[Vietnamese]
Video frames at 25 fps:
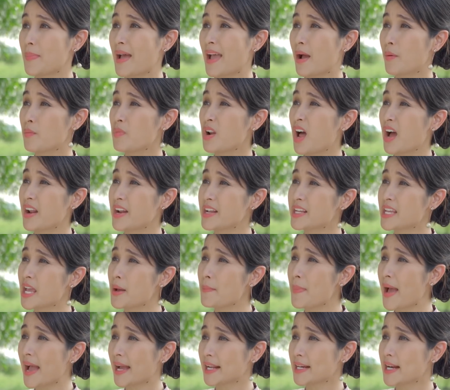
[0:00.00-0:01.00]
Mày không lo đi
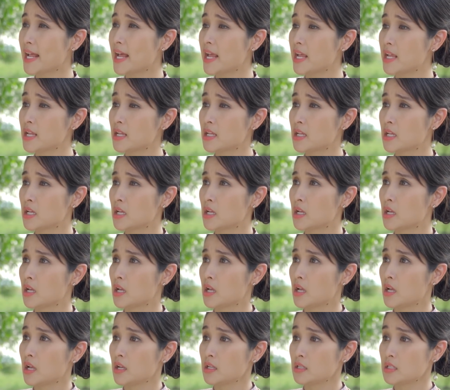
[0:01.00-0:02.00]
kiếm ăn đi,
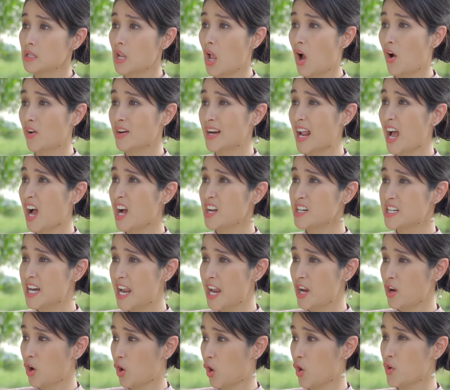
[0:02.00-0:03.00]
dọn ra
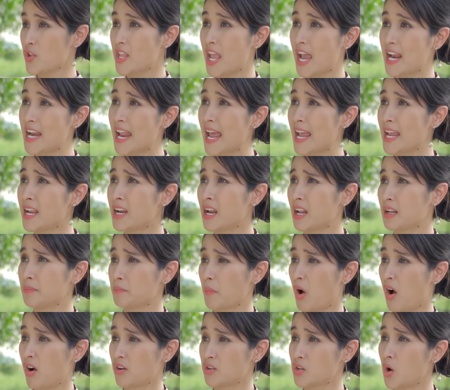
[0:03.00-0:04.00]
ở riêng rồi về
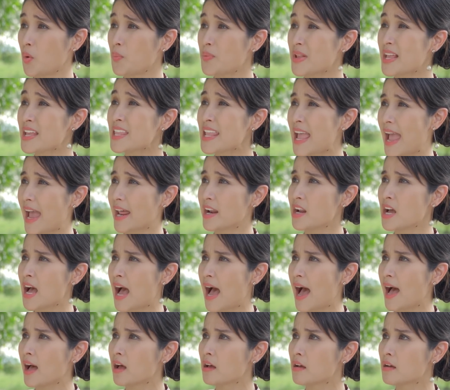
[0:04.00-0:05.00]
đây bồ rút của
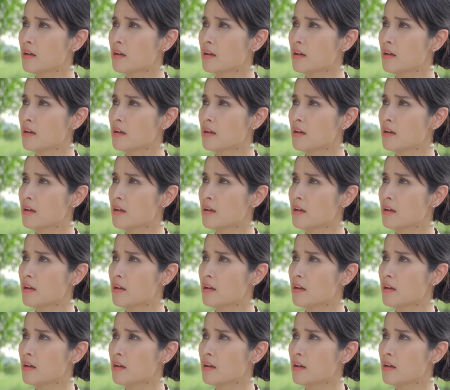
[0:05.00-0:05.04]
nhà nữa